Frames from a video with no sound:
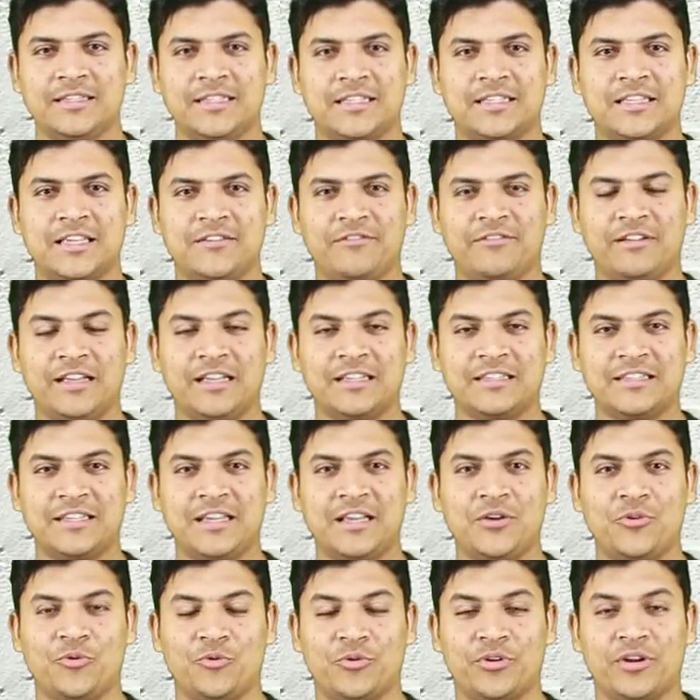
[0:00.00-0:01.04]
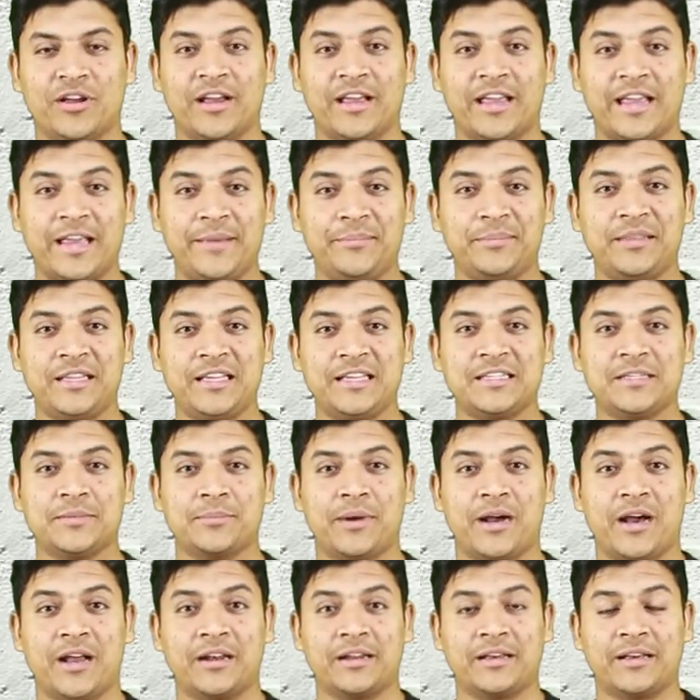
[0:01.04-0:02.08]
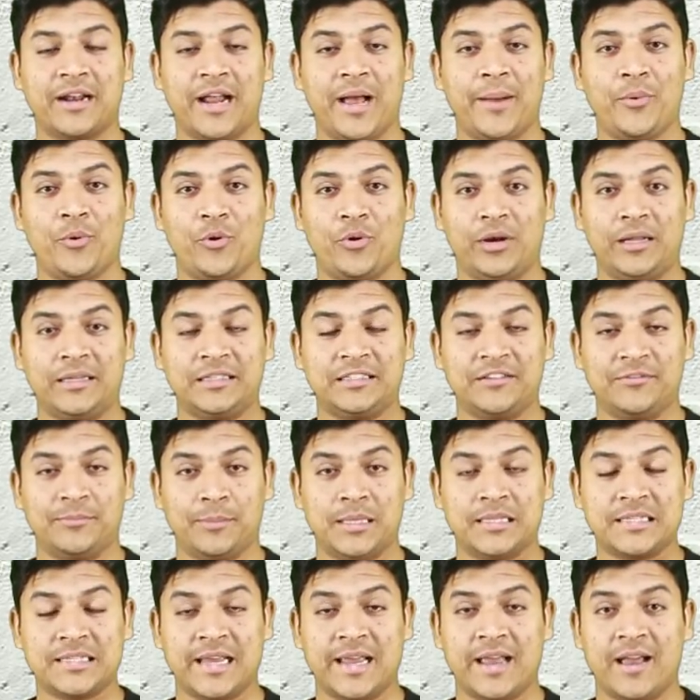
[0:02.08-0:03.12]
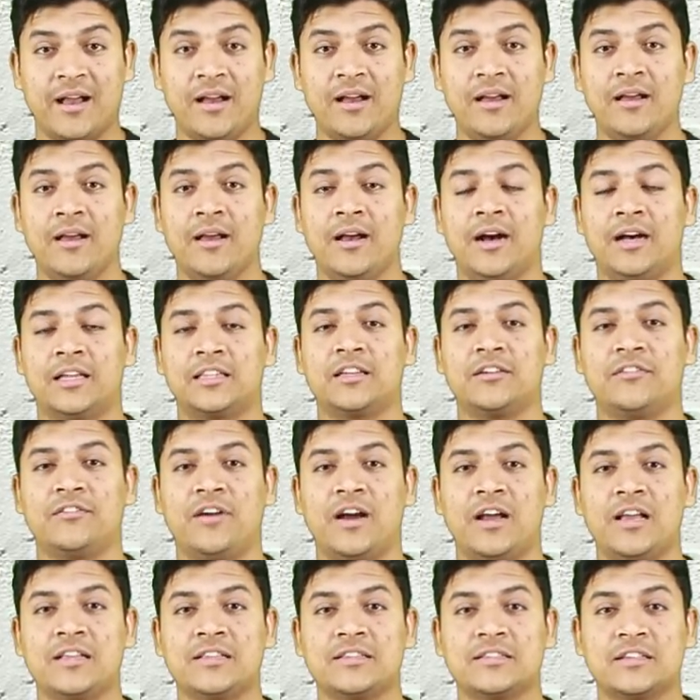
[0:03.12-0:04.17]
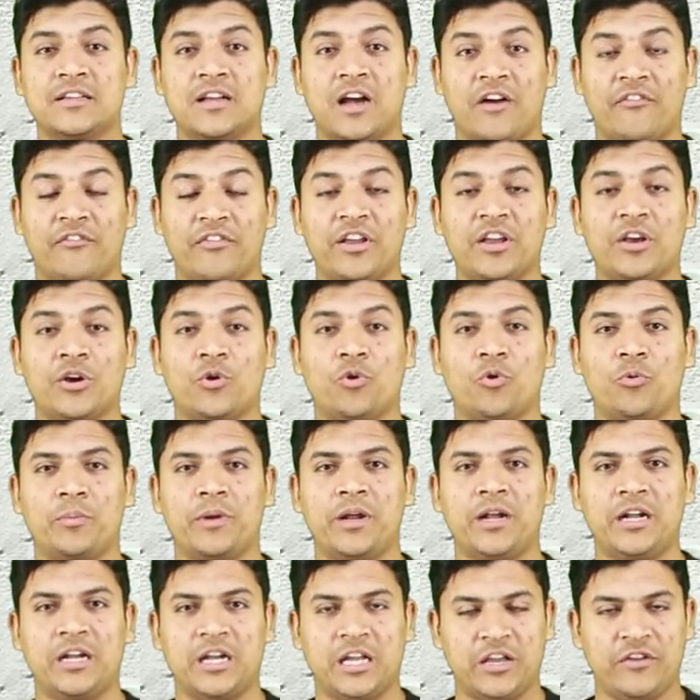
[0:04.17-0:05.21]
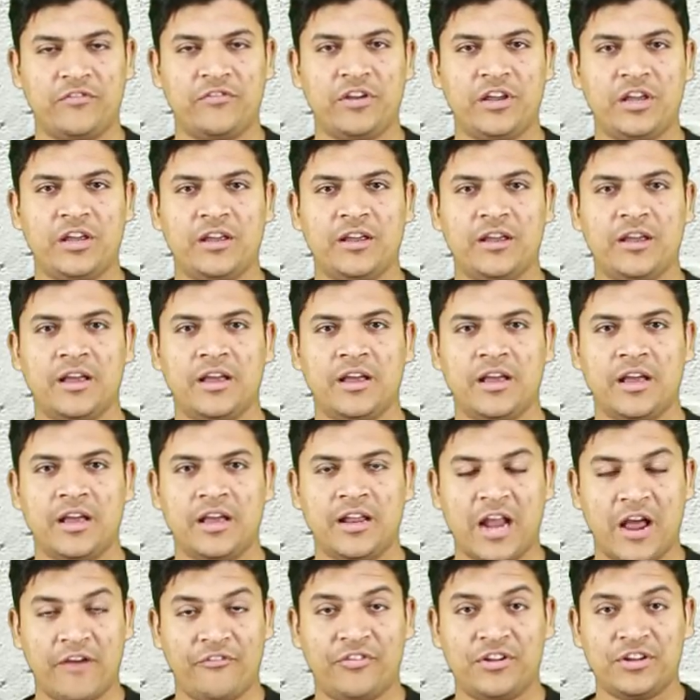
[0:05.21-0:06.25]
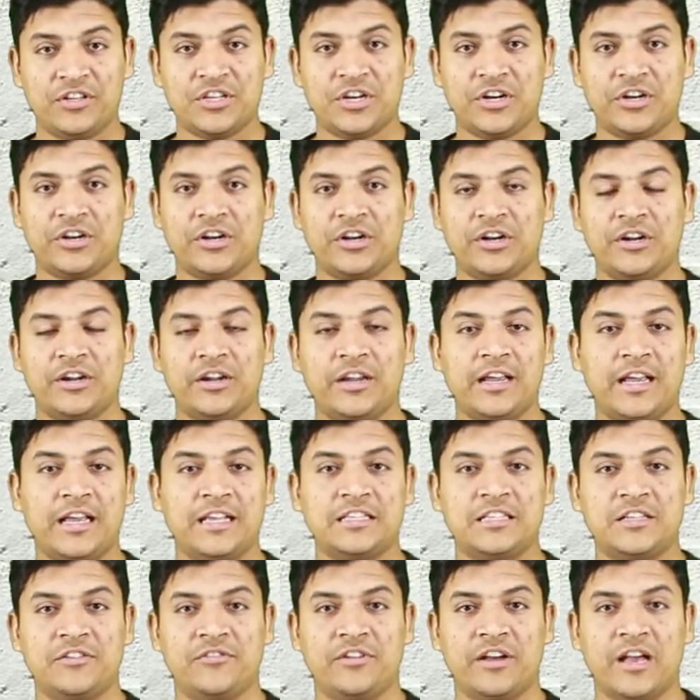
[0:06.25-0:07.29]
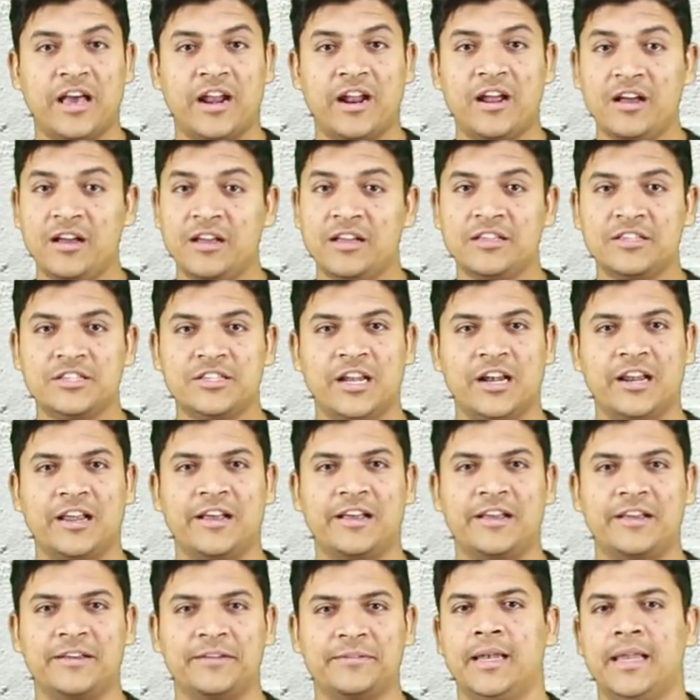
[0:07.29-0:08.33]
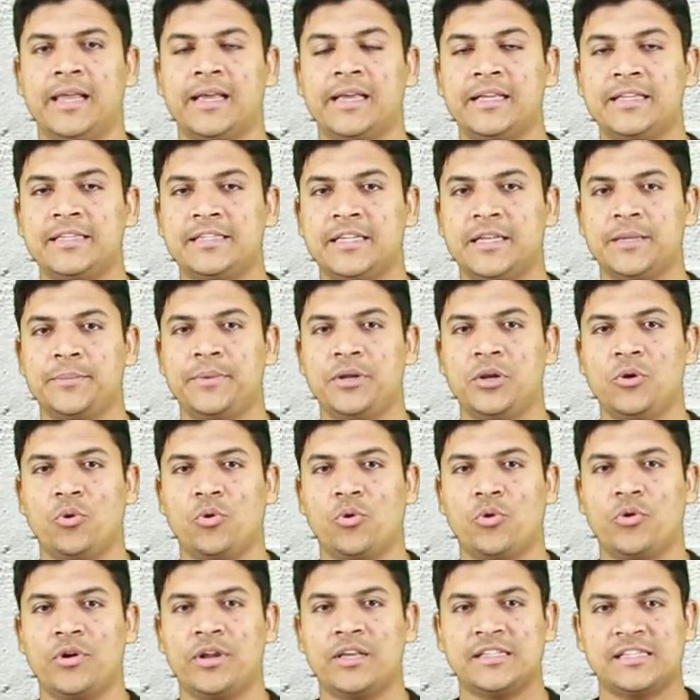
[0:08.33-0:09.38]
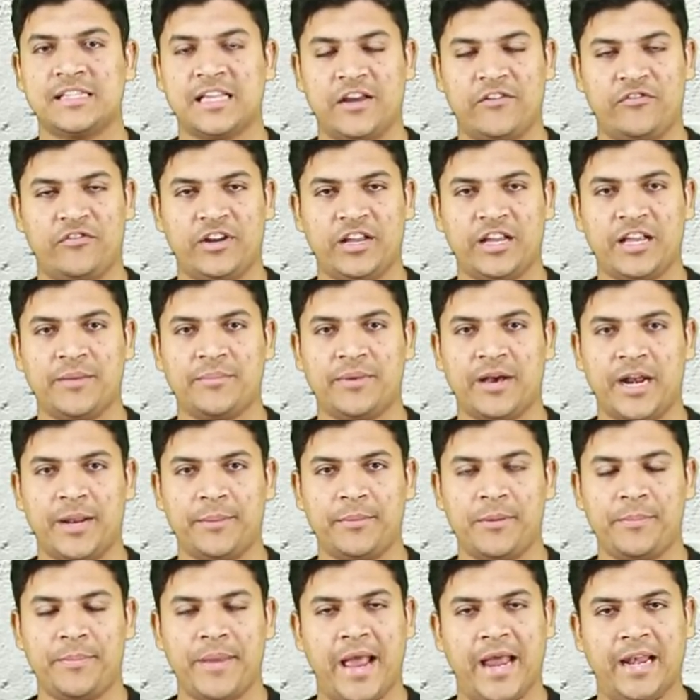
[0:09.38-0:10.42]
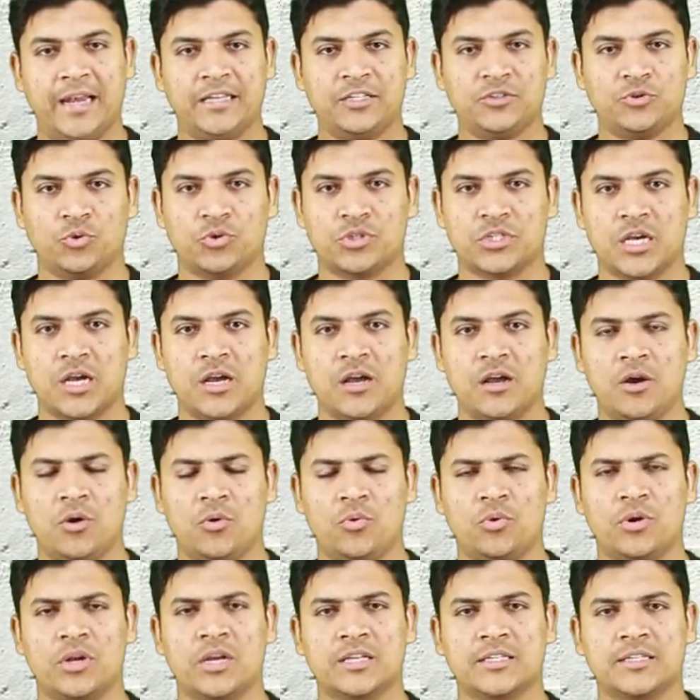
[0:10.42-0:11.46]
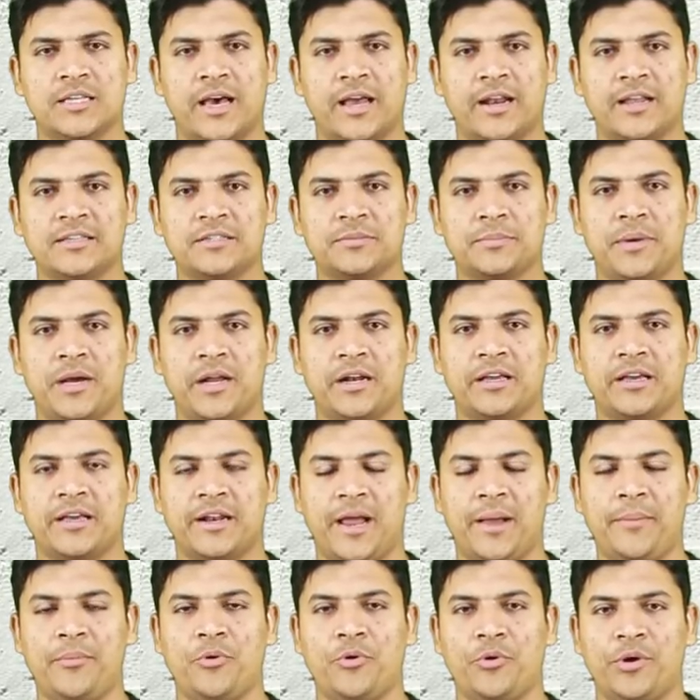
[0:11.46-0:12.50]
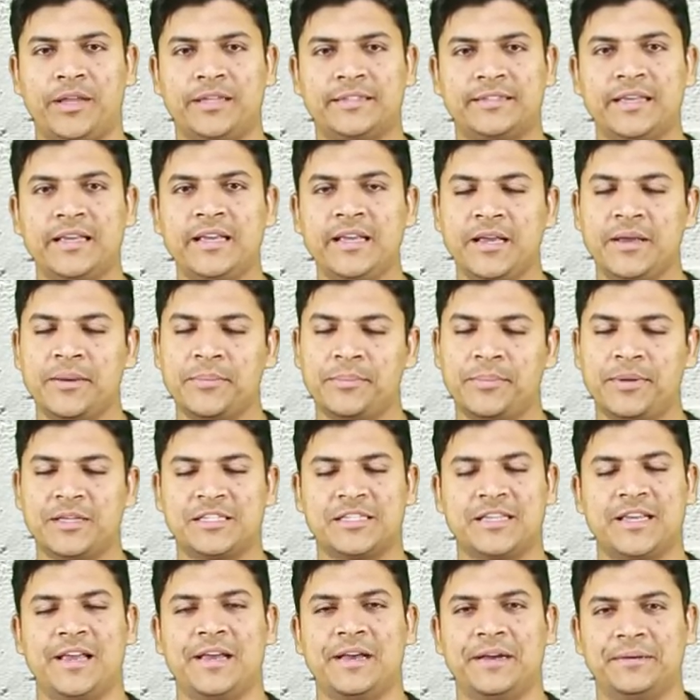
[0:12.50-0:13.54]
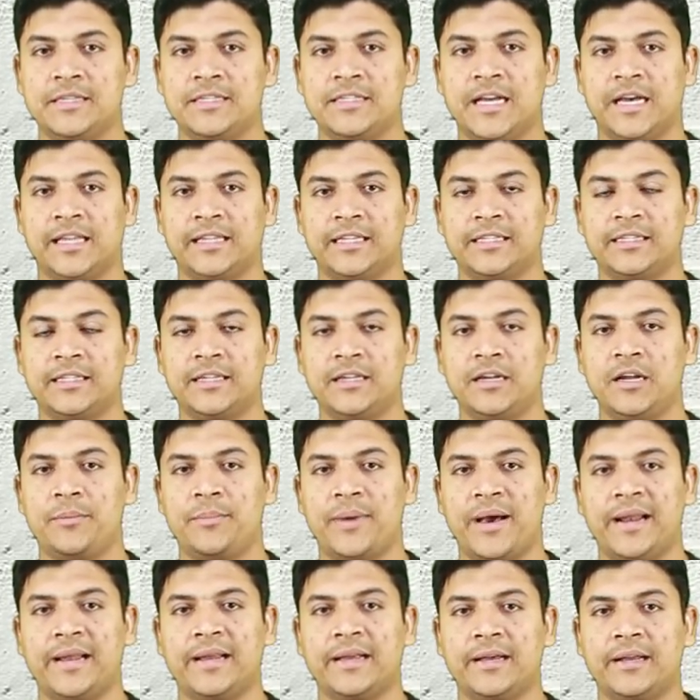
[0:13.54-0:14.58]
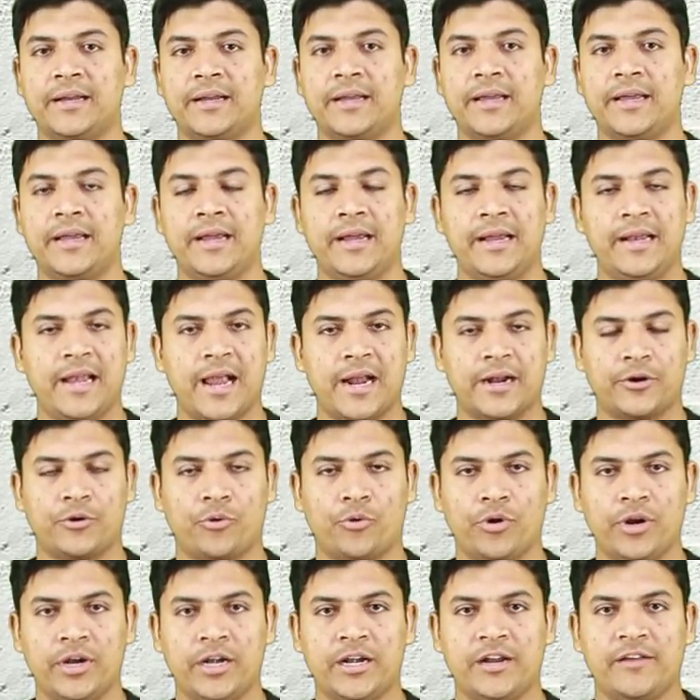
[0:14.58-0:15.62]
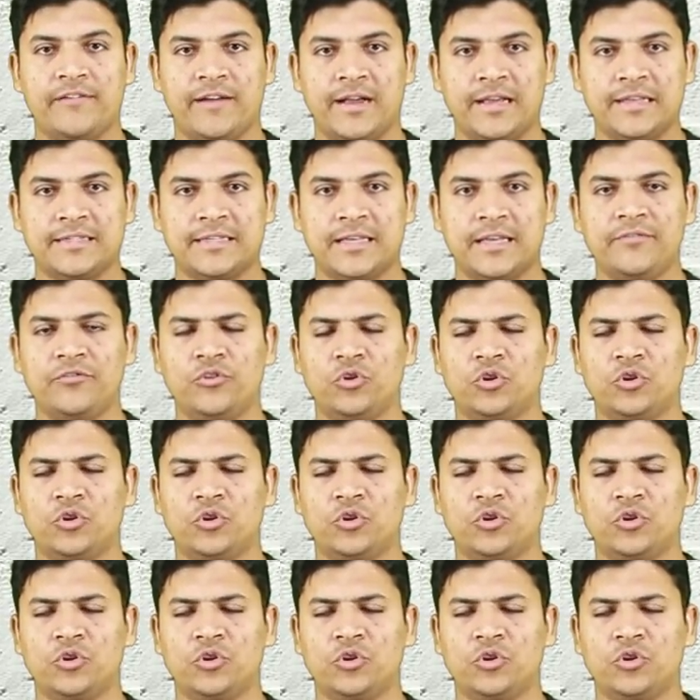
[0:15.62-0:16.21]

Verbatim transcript: जिसकी वजह से उनका कीमती सामान खराब होने से बच गया अदरवाइज काफ़ी घरों में टीवी रेफ्रिजरेटर एसी वगैरह जल गए लेकिन जिन भी लोगों ने सेफ्टी के बारे में पहले सोचा उनका सारा सामान खराब होने से बच गया ज़्यादातर हमारे घर के इलेक्ट्रॉनिक डिवाइस हैं